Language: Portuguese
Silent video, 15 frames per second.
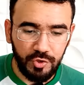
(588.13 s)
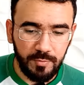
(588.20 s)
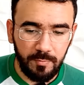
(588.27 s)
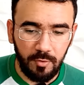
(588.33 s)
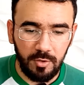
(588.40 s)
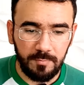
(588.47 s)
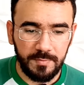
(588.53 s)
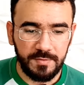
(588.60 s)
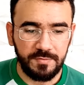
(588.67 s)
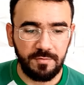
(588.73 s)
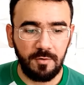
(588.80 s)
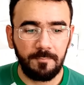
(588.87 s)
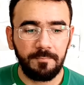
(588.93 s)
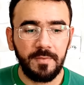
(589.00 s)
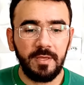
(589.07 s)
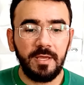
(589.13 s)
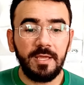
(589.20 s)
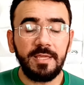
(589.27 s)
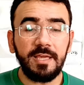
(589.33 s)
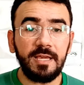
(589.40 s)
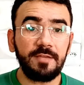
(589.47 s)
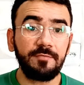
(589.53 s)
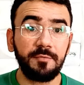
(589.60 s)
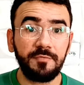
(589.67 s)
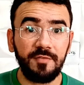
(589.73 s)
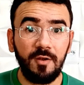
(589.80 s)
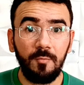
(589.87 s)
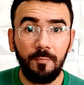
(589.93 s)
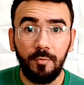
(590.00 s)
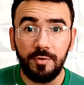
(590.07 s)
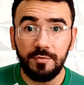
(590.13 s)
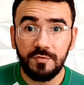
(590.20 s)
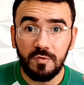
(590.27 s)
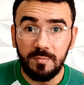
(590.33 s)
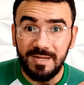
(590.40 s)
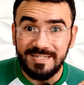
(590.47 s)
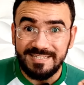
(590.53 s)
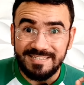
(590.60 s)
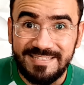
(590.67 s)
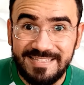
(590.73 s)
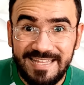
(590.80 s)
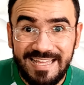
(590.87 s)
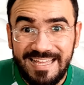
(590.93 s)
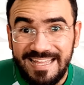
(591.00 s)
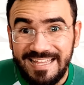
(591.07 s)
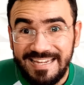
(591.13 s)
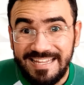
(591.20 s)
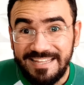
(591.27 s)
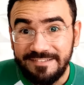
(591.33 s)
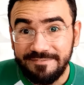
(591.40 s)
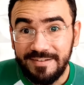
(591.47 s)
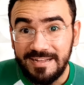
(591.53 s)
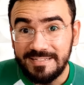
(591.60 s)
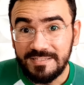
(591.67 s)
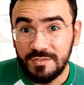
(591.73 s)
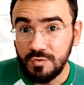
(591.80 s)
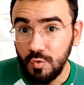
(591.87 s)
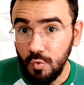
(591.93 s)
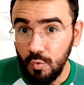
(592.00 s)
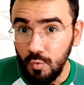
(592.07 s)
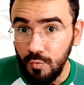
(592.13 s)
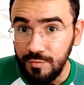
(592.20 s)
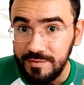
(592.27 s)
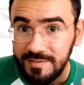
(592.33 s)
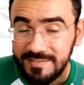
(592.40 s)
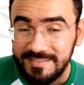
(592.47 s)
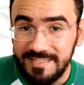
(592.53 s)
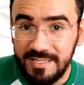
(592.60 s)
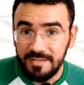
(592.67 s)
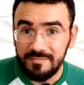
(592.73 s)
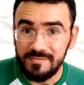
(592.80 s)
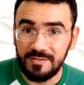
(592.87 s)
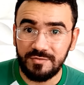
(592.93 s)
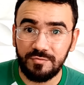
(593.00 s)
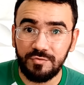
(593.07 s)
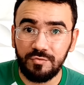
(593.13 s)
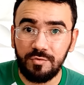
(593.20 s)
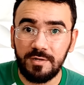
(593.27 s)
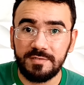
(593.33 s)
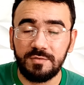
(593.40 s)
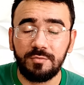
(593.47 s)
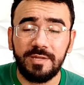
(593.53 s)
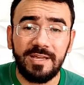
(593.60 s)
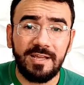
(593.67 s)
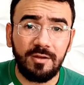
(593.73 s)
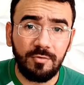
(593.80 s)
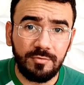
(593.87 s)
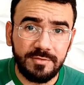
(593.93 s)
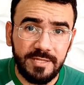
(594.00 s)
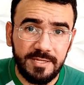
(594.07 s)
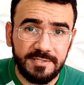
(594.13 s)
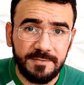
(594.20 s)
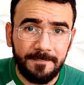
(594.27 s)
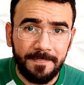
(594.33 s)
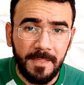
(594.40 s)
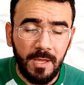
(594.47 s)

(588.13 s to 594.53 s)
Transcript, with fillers: de bola, pessoal. E aí vamos falar um pouquinho sobre as derivações, as derivações do coração. O que é que acontece?